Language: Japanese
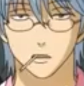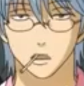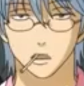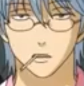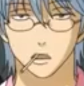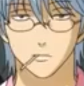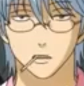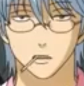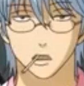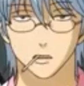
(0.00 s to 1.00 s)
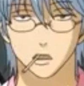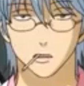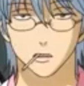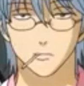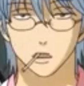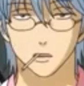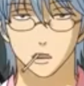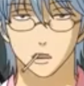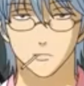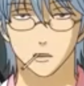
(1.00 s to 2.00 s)
流行りに乗っかるのが一番だと
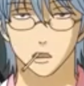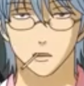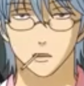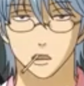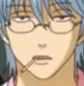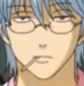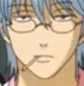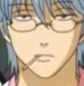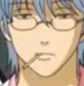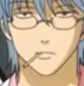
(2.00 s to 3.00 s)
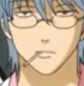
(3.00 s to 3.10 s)
思うわけよいや